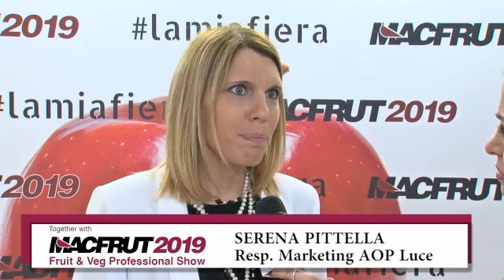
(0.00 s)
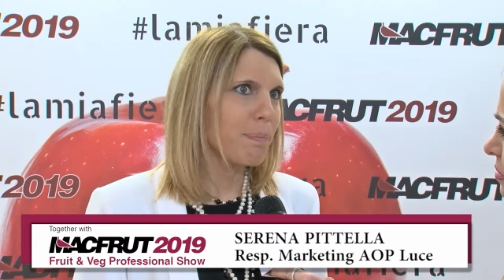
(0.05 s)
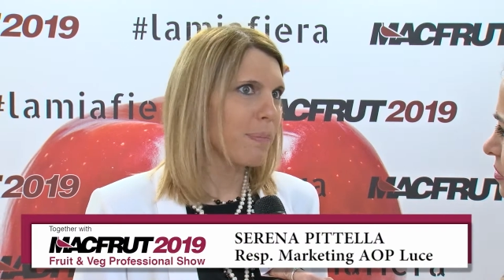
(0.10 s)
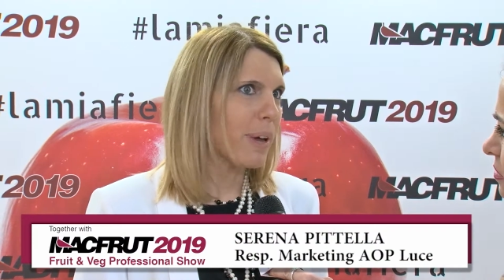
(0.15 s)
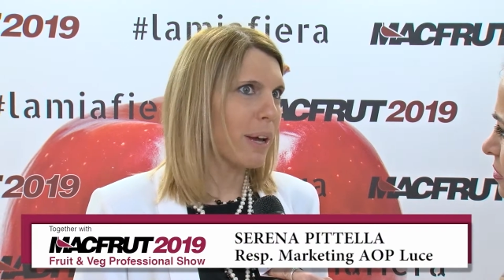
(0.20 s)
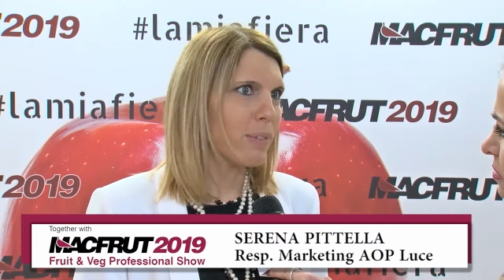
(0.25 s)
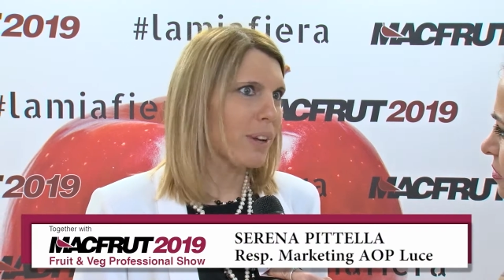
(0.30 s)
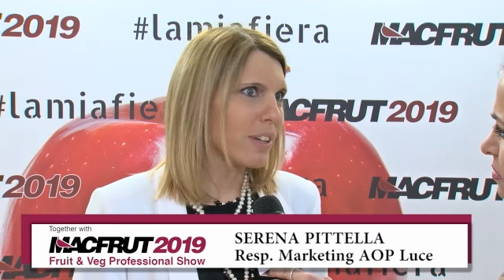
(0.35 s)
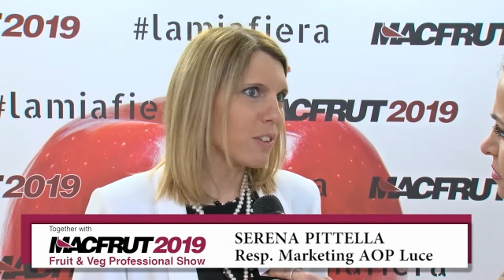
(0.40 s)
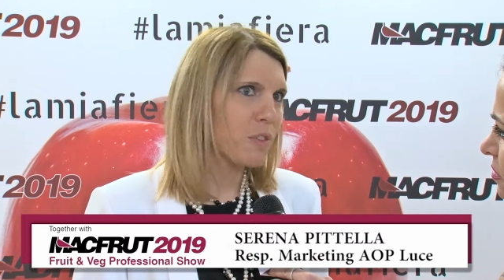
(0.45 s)

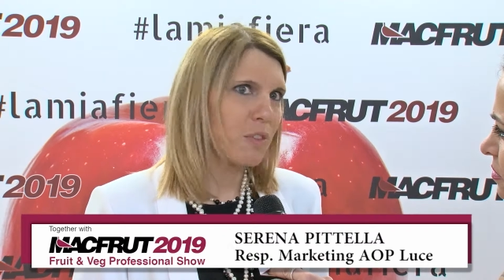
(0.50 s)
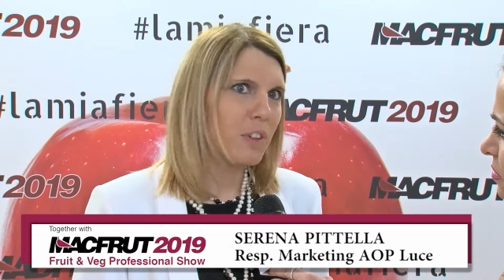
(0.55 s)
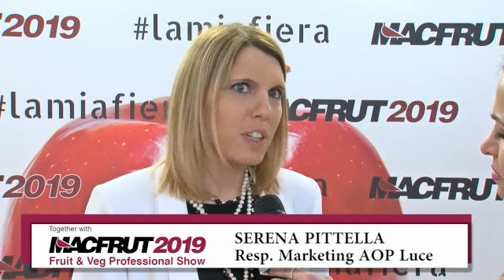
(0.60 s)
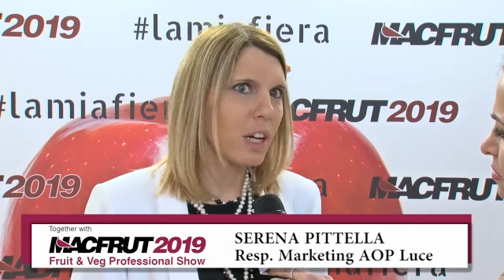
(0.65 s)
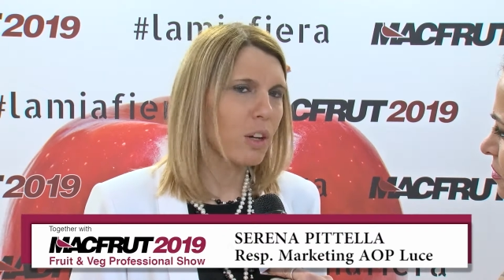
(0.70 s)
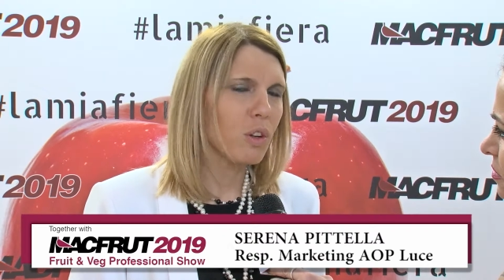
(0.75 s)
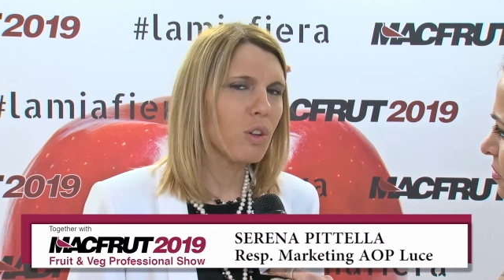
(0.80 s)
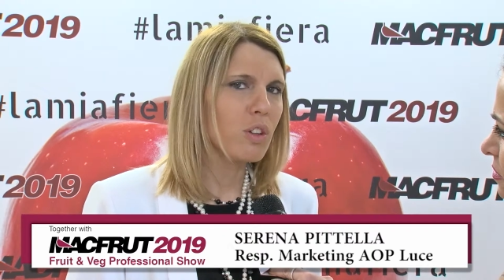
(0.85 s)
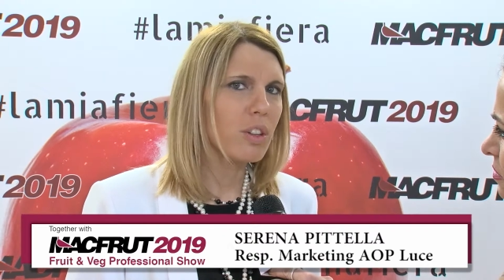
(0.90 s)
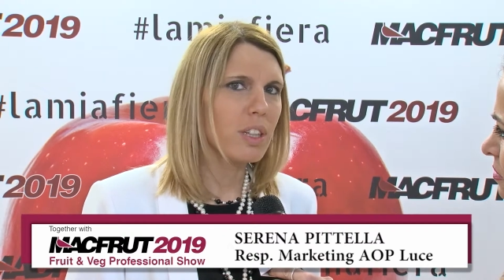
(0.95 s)
è una
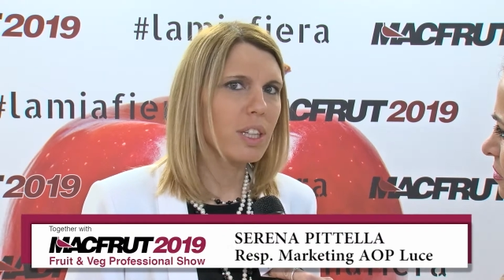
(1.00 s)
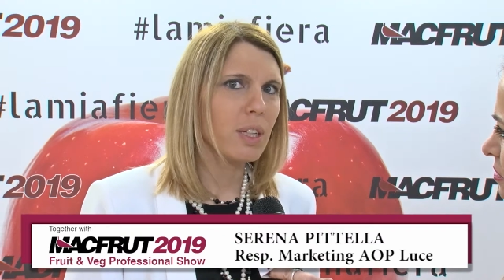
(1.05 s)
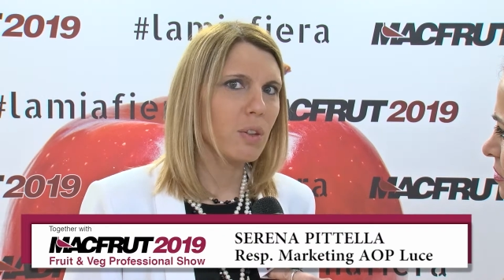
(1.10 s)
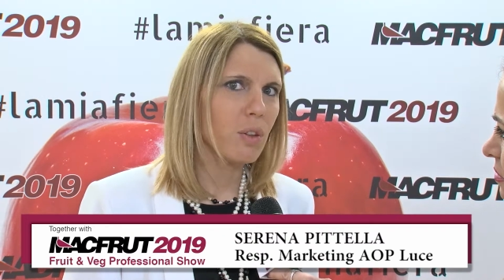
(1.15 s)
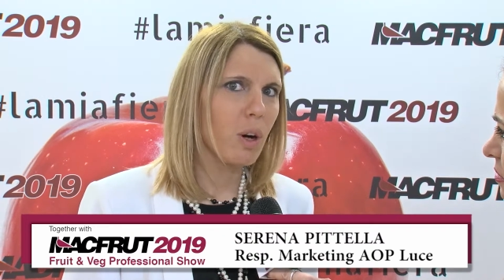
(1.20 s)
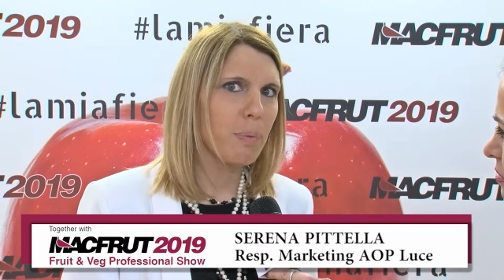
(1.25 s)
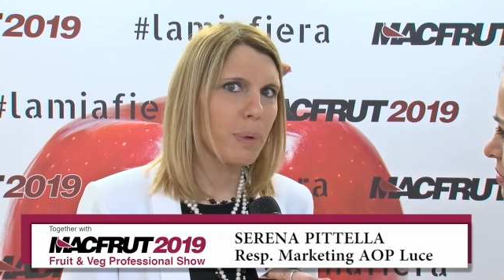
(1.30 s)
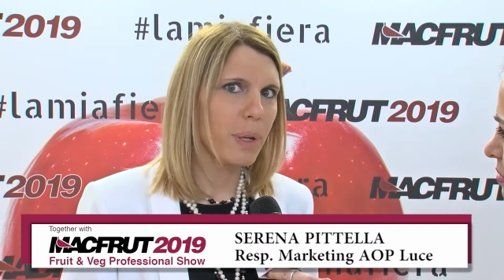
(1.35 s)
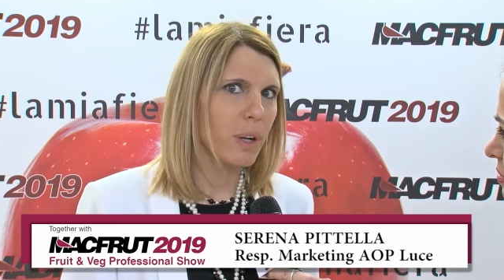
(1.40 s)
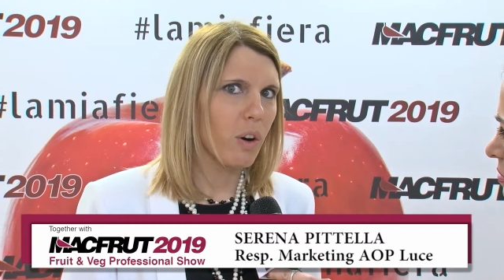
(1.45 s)
sfida
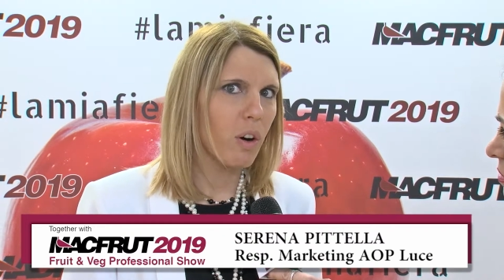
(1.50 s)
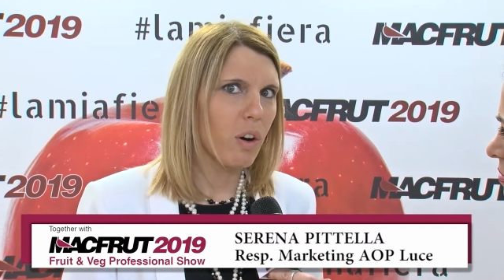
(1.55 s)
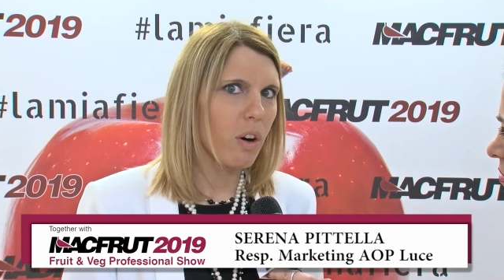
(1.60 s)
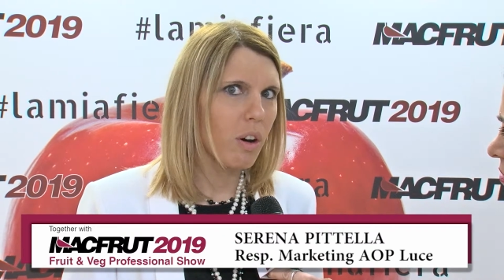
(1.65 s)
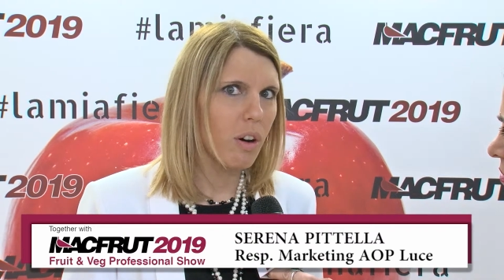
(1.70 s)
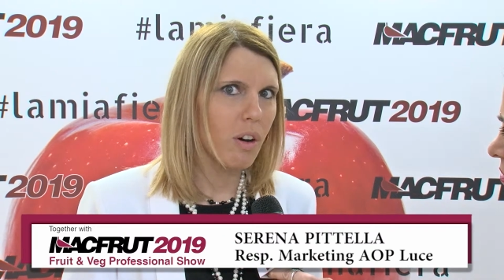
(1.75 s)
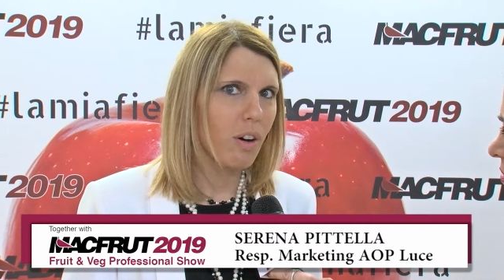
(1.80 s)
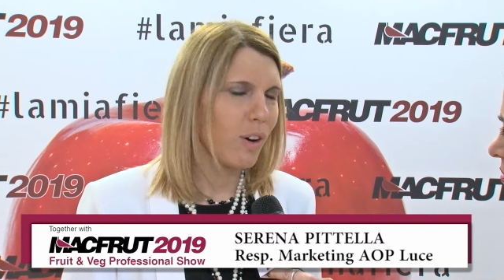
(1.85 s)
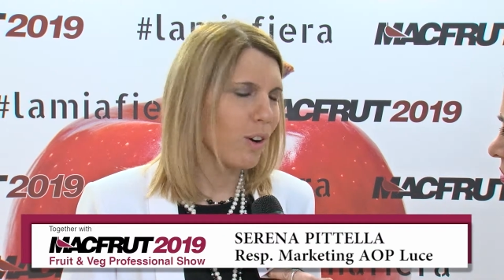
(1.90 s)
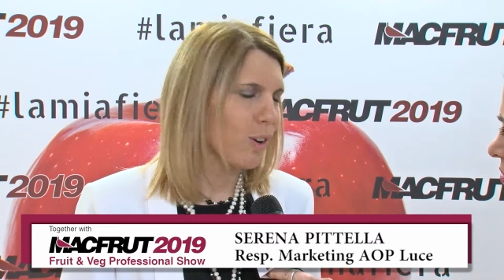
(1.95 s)
continua
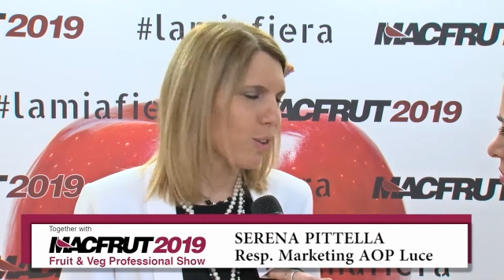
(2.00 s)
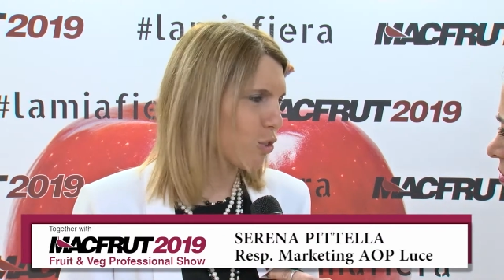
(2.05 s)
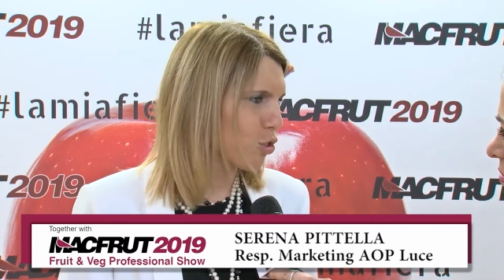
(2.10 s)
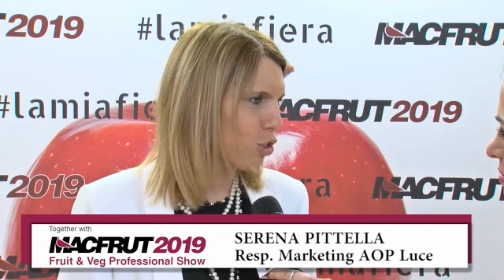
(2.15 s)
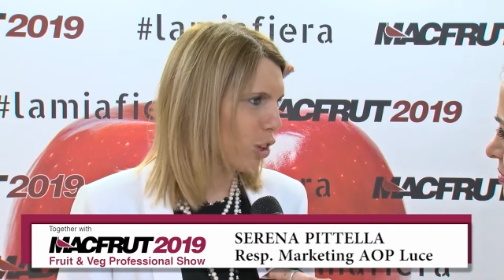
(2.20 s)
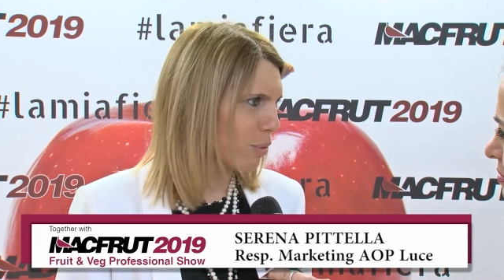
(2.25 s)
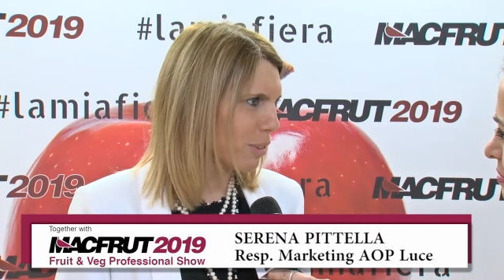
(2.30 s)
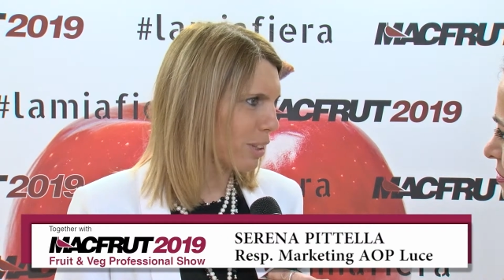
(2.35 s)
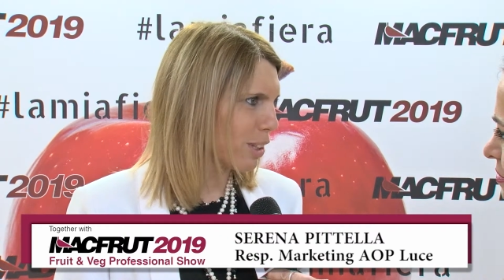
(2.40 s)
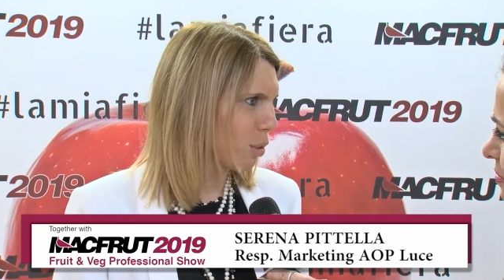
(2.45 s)
però noi
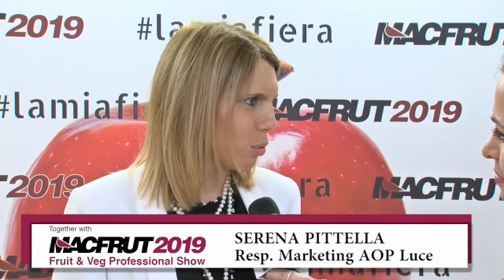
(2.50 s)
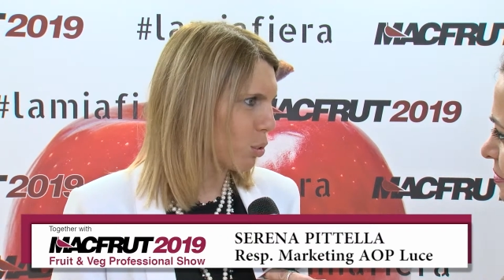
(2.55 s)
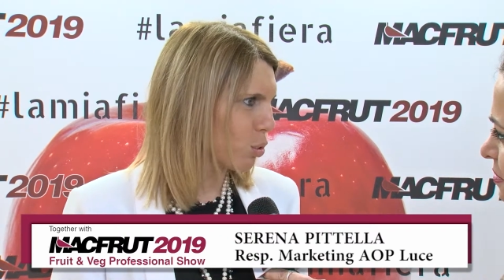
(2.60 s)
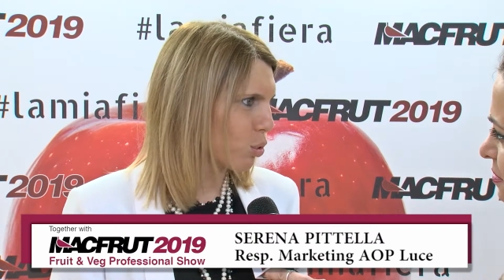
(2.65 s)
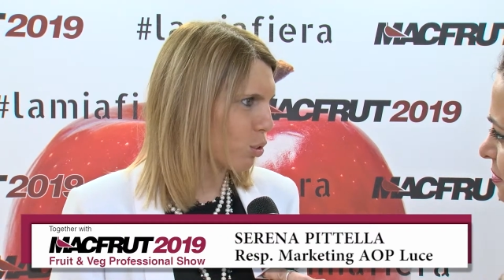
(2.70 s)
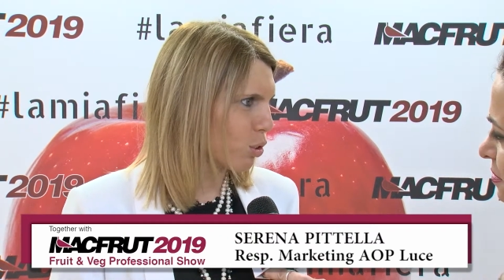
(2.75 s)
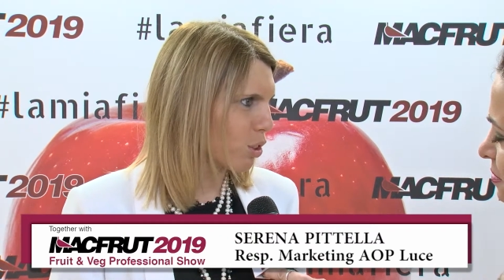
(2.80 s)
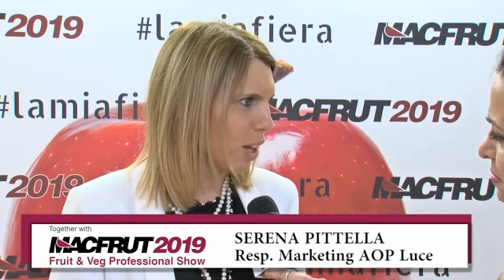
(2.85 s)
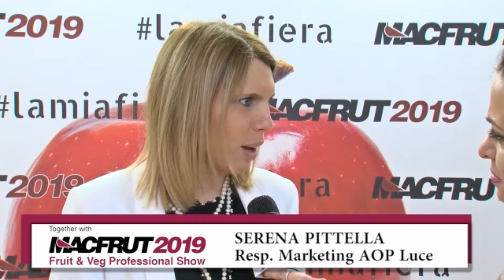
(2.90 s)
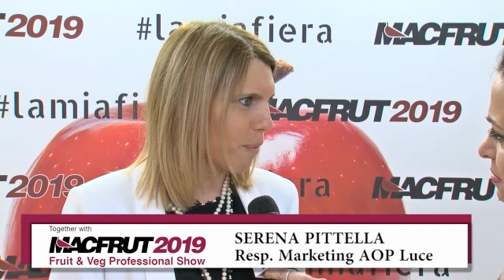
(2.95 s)
ce la mettiamo
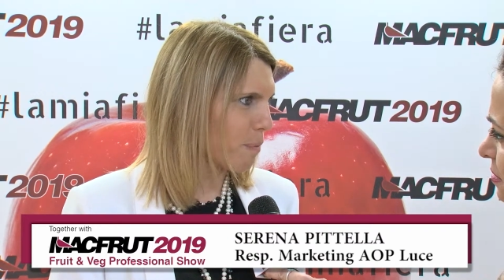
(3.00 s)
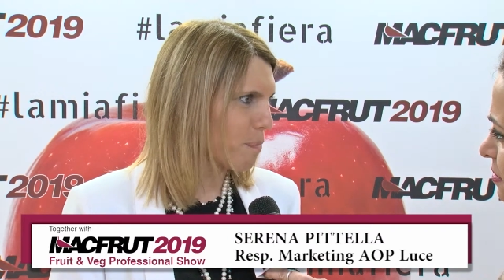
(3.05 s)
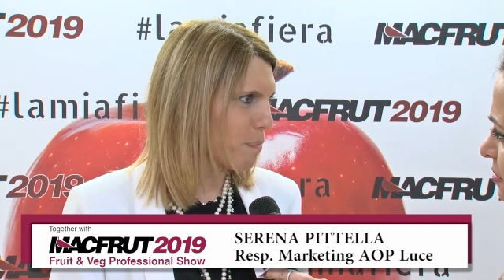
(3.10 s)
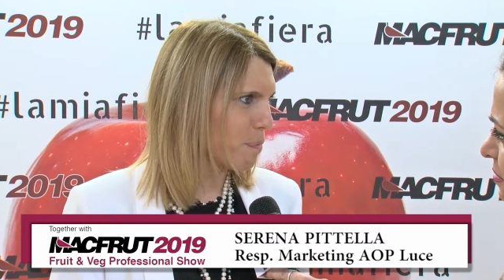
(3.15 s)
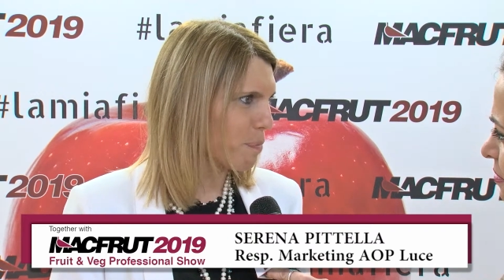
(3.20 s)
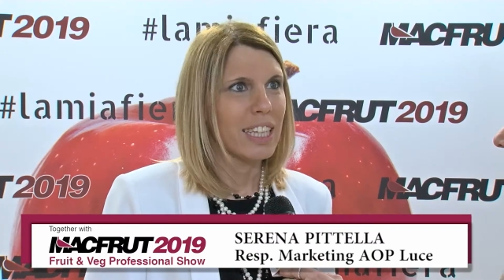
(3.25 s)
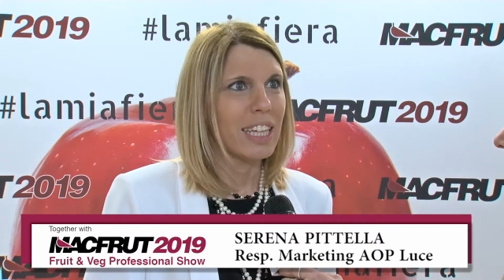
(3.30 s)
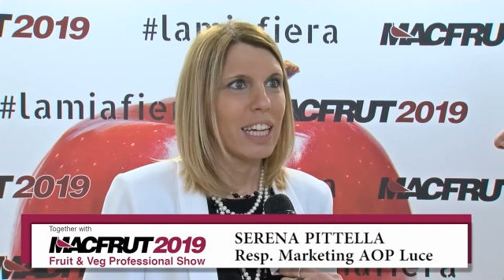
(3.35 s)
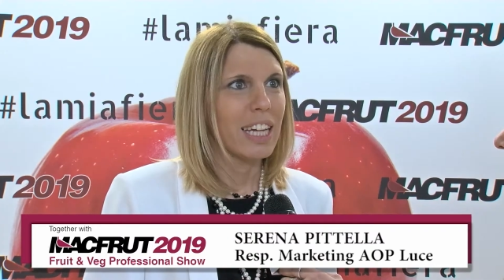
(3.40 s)
tutta.